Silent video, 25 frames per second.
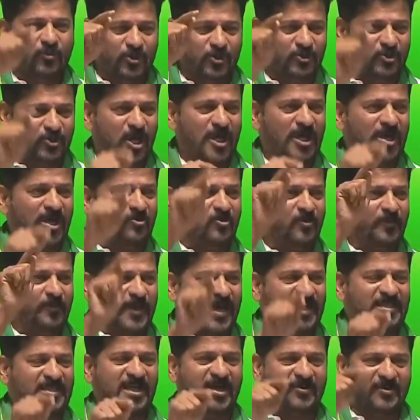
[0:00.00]
ఉద్యోగ
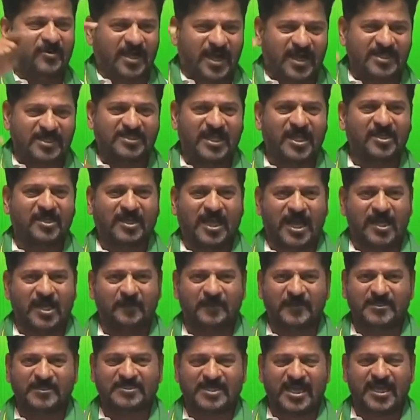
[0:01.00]
ఉపాధి అవకాశాలు
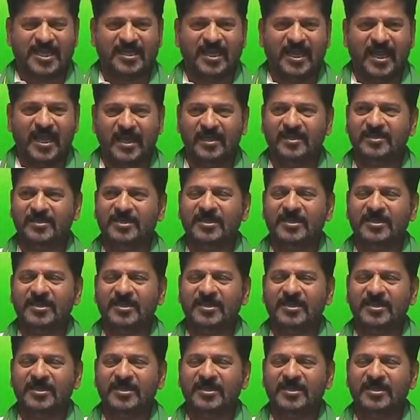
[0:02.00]
కల్పించాలి